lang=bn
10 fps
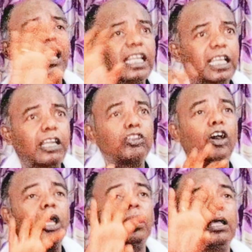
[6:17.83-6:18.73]
শালিকের
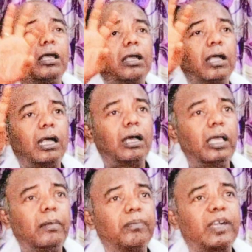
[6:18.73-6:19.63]
দল
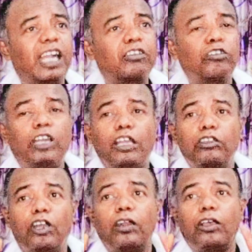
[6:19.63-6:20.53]
এই
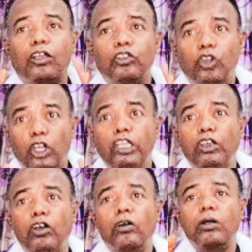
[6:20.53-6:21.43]
কাঠঠোকরার দল
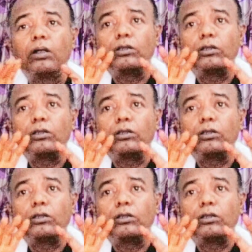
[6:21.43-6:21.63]
দলীয়